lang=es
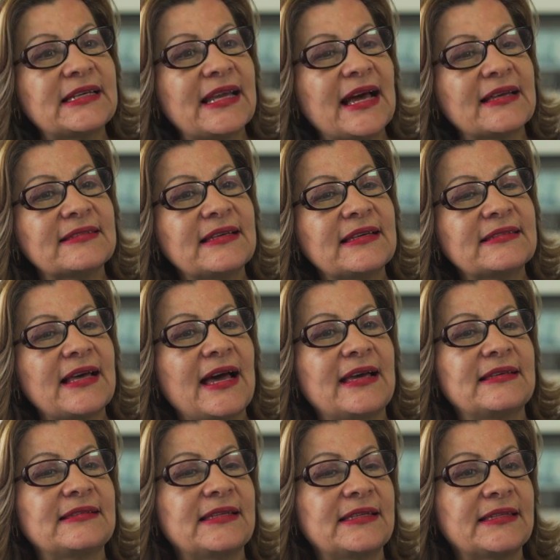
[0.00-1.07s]
Gracias
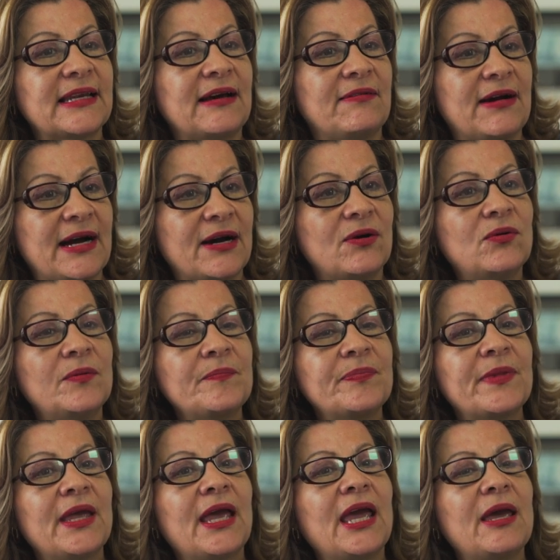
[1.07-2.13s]
a este trabajo
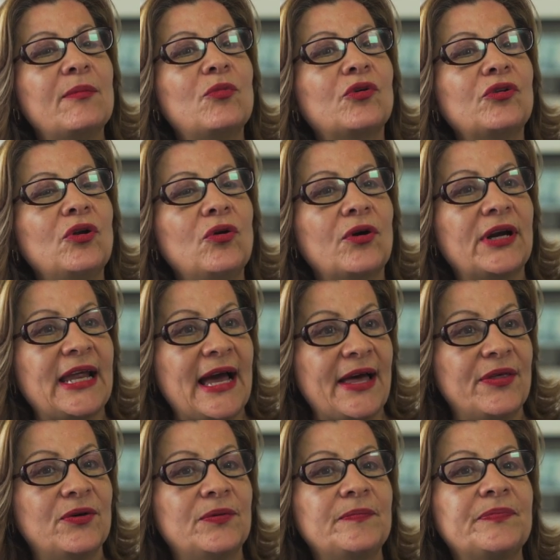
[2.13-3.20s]
hemos
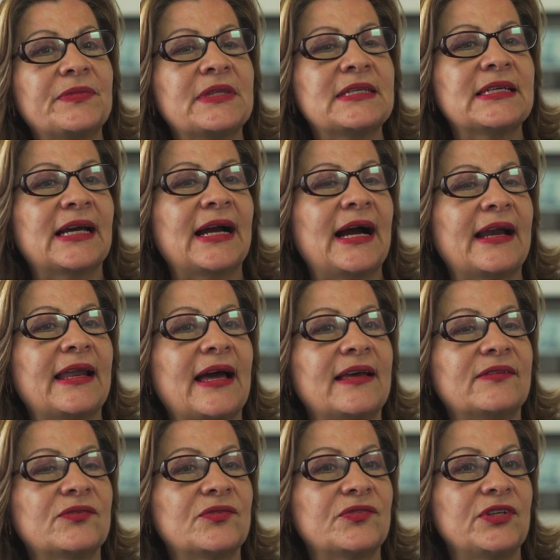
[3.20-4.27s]
logrado llegar
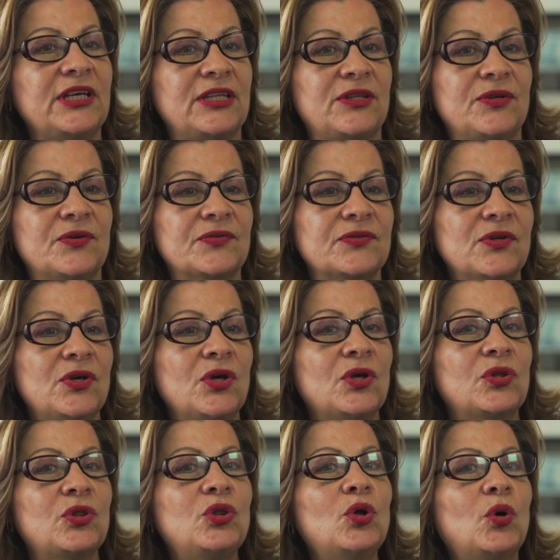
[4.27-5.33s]
a esos sitios
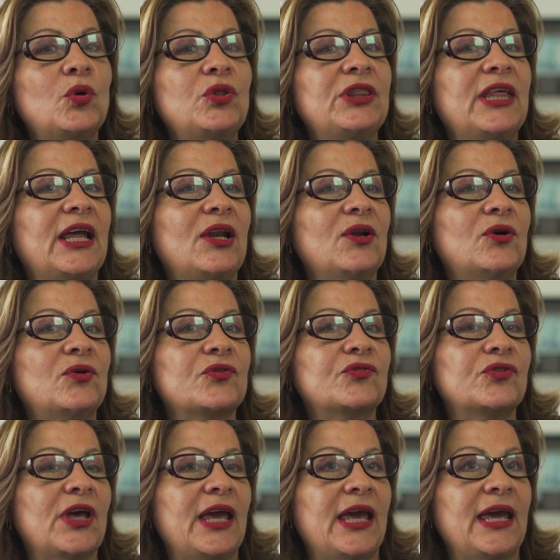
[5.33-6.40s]
donde
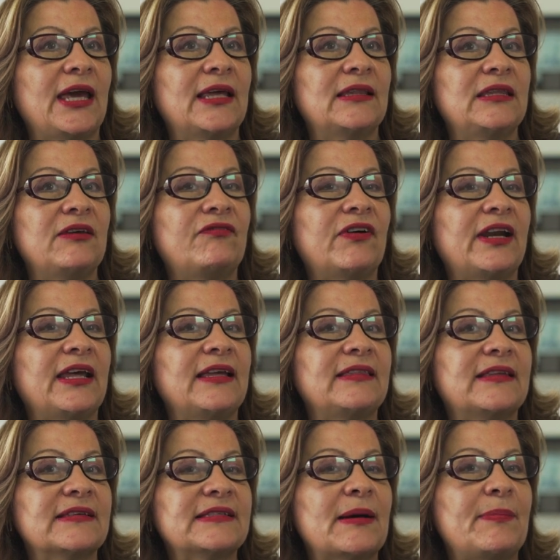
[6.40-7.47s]
los eh,
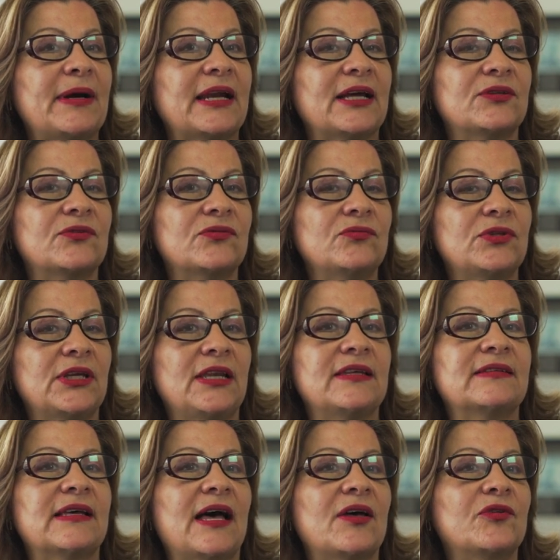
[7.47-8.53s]
diferentes aparatos
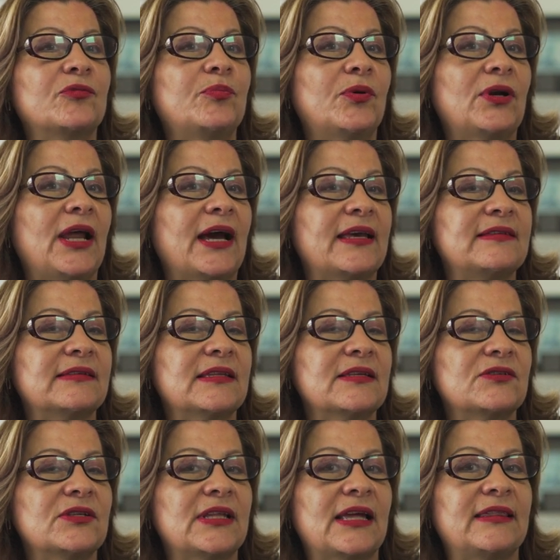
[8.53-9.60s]
utilizados por la Agencia
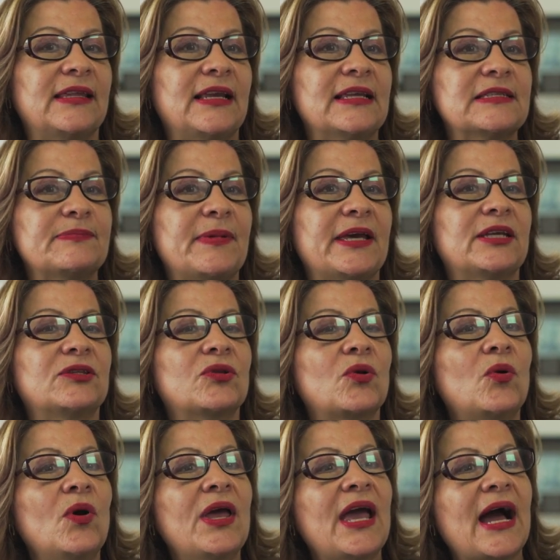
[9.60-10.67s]
Nacional del
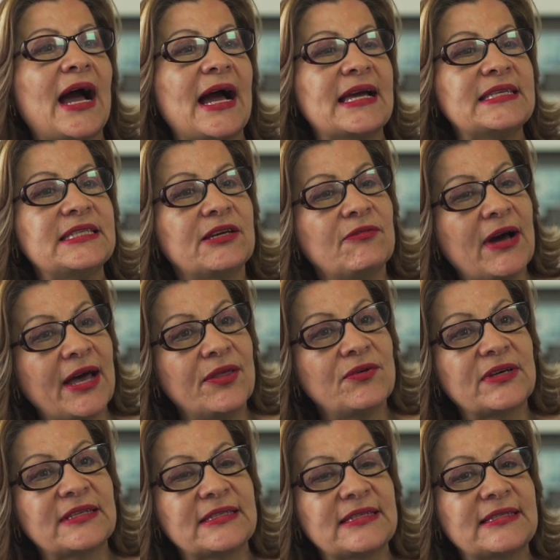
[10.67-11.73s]
Espectro han
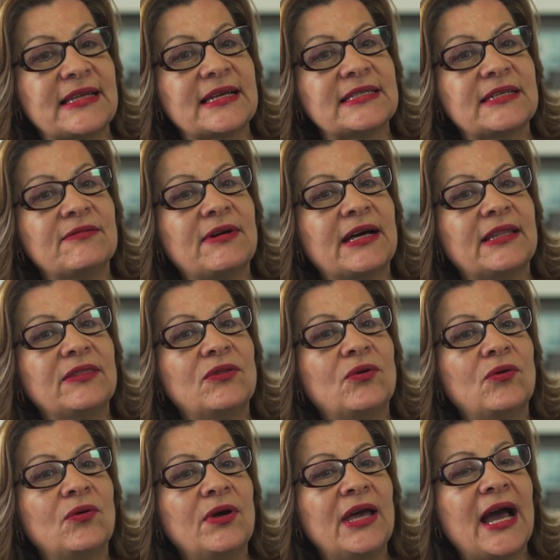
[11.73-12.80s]
llevado que se está
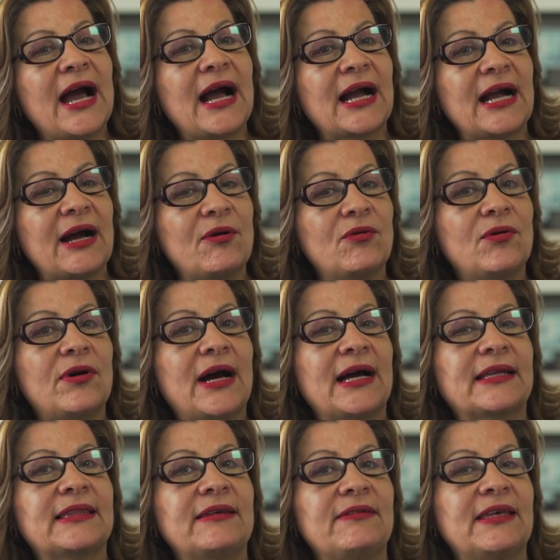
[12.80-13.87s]
llevando a cabo
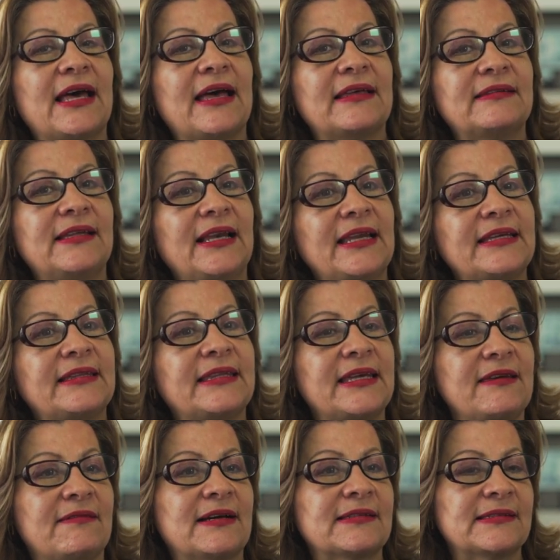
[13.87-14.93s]
actividades
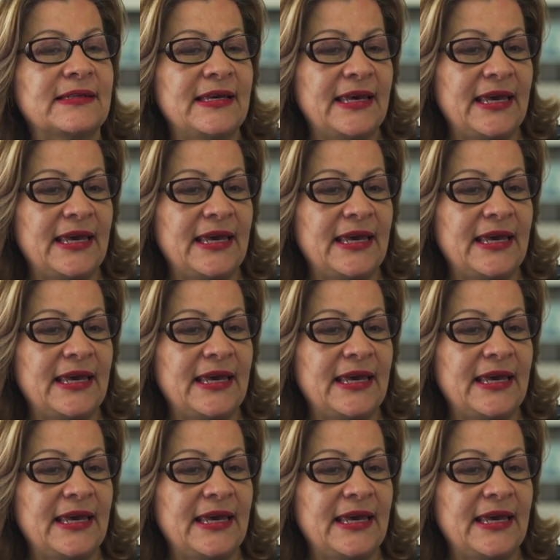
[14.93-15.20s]
delictivas